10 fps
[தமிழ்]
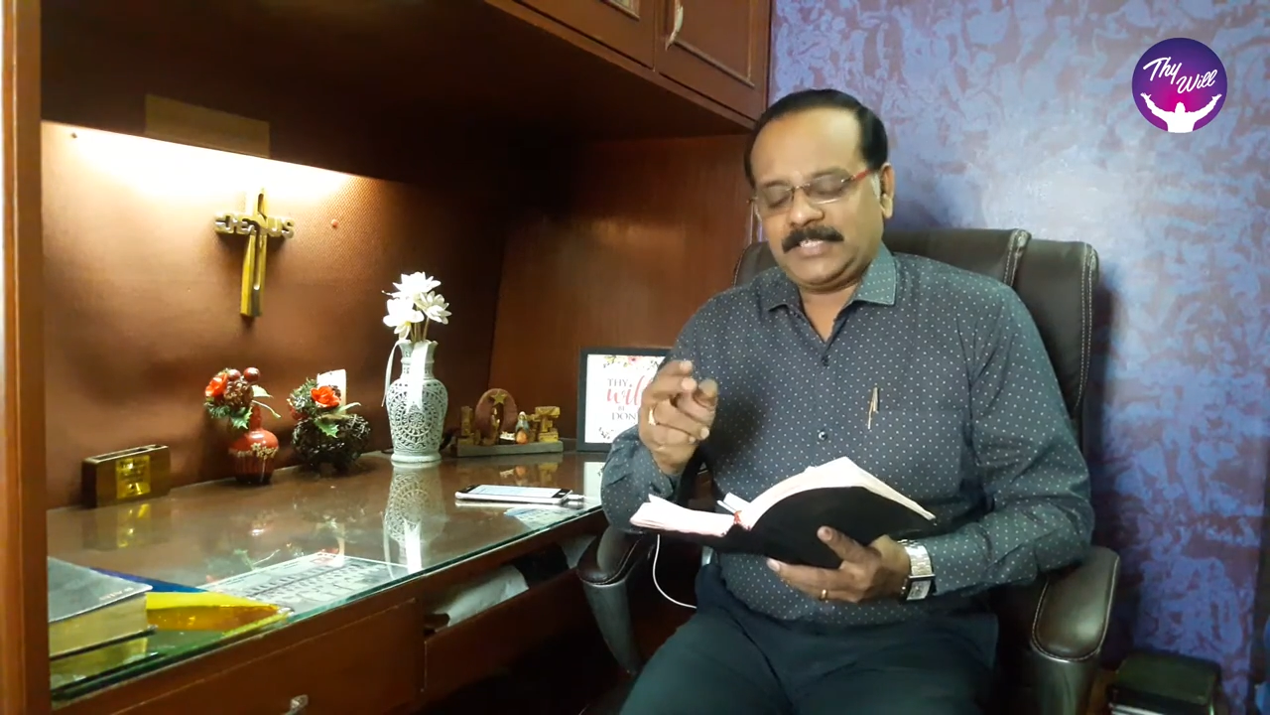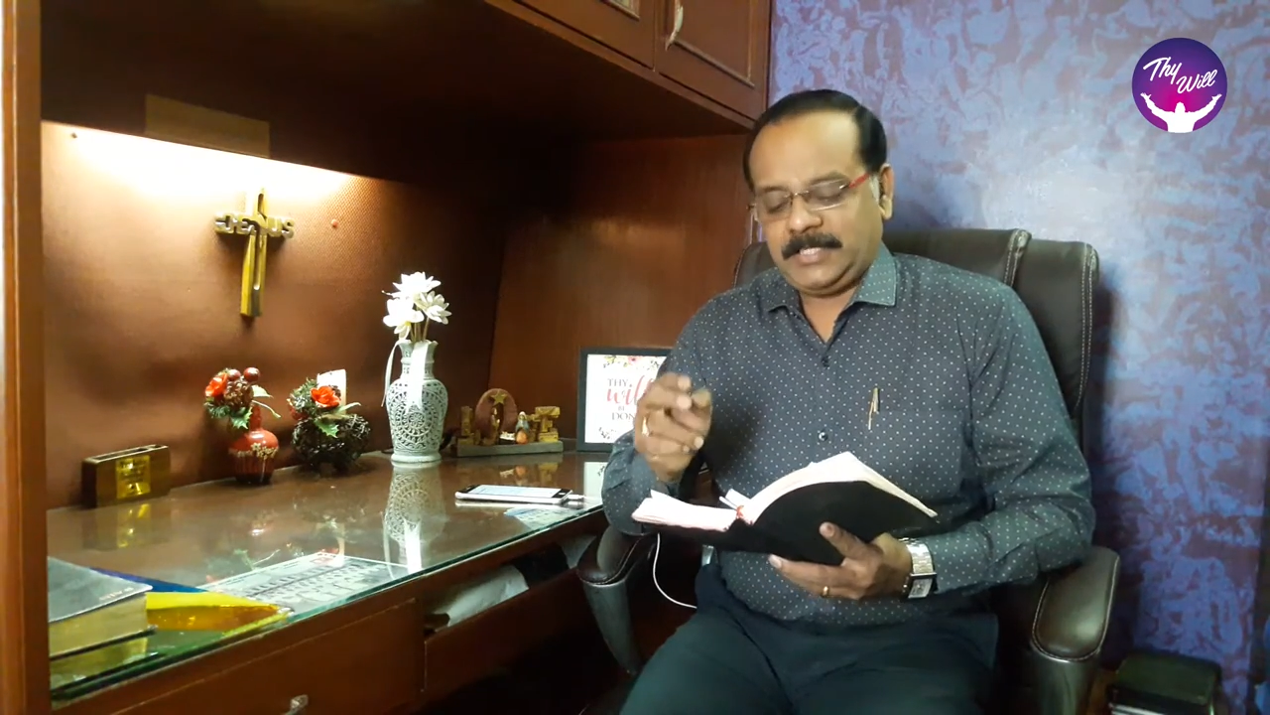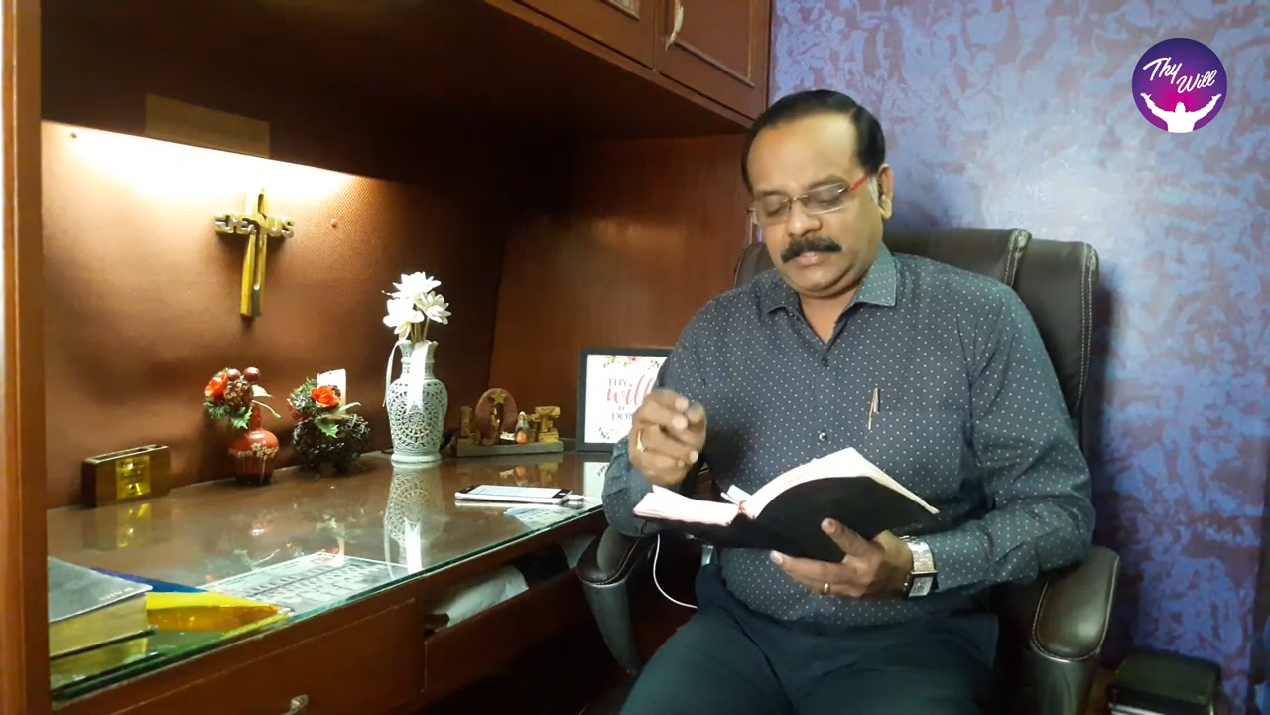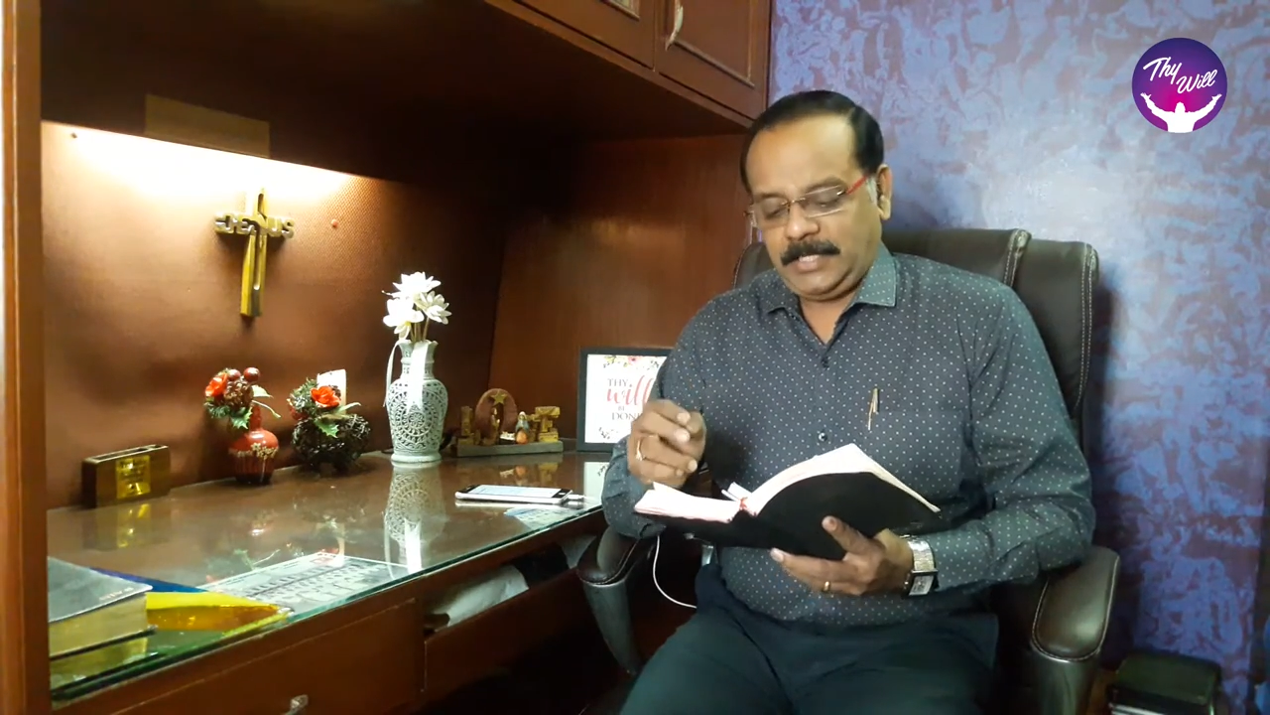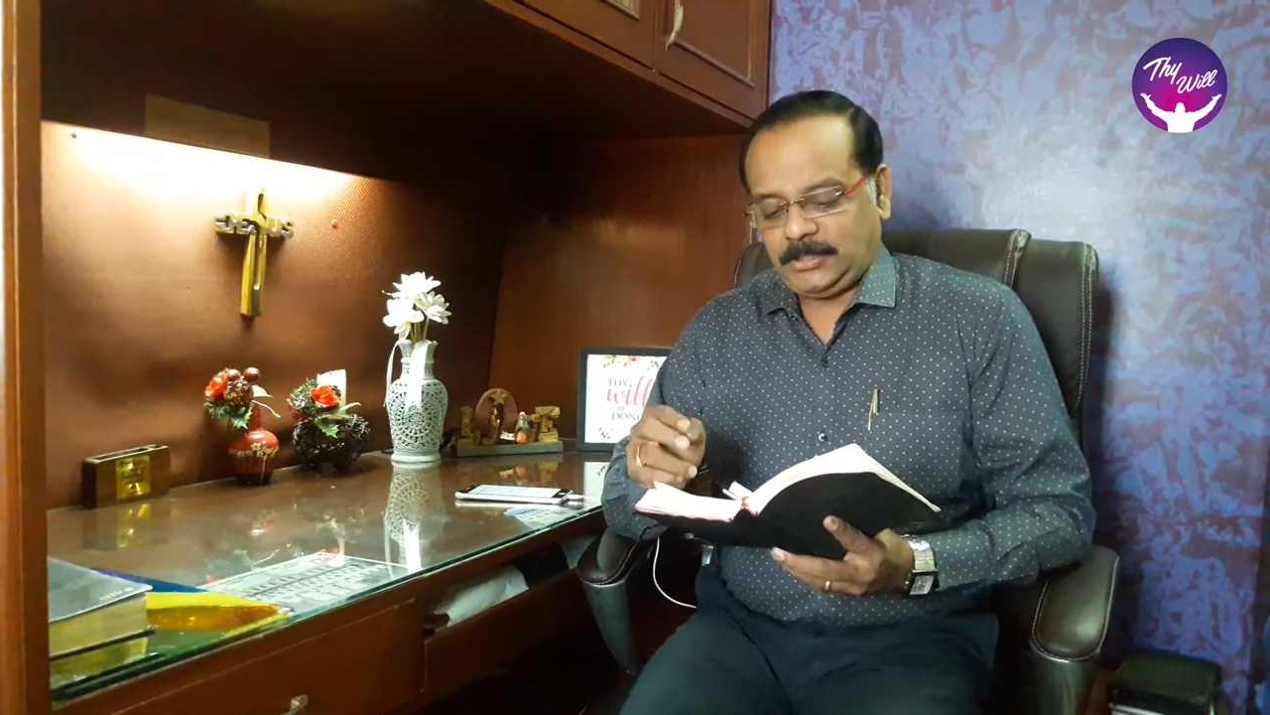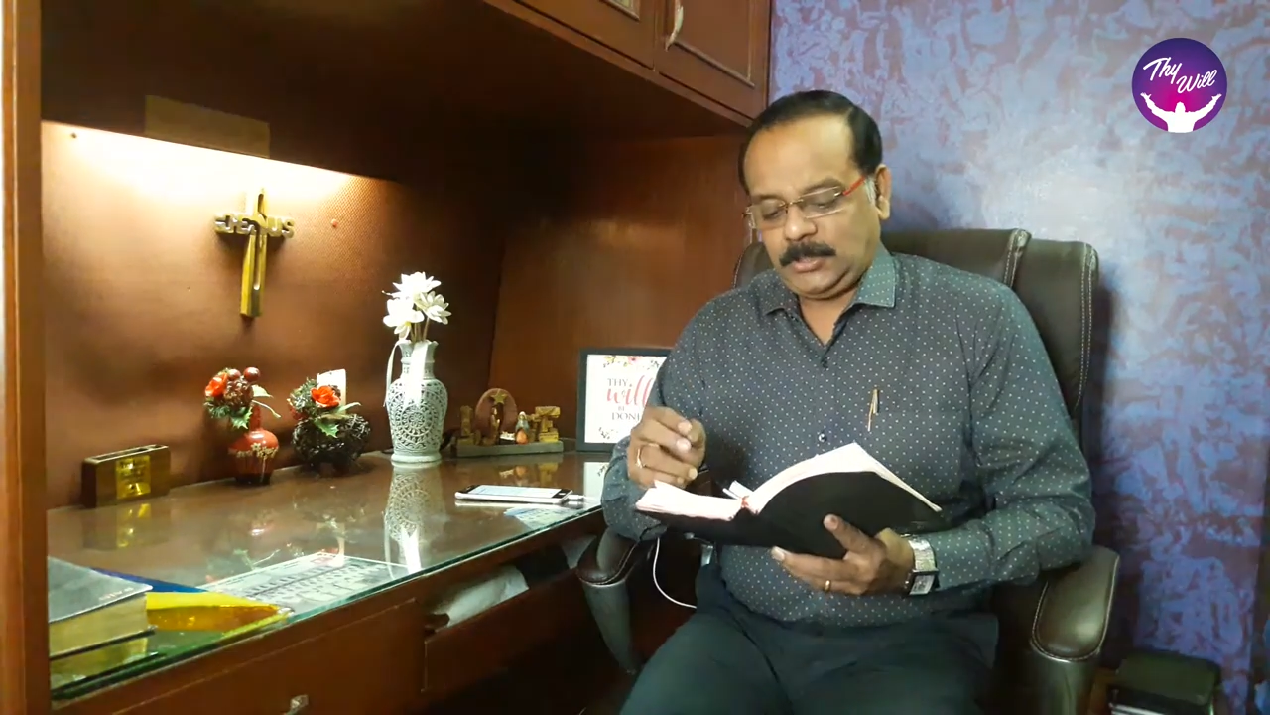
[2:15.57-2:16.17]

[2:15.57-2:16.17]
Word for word: வசனத்திலே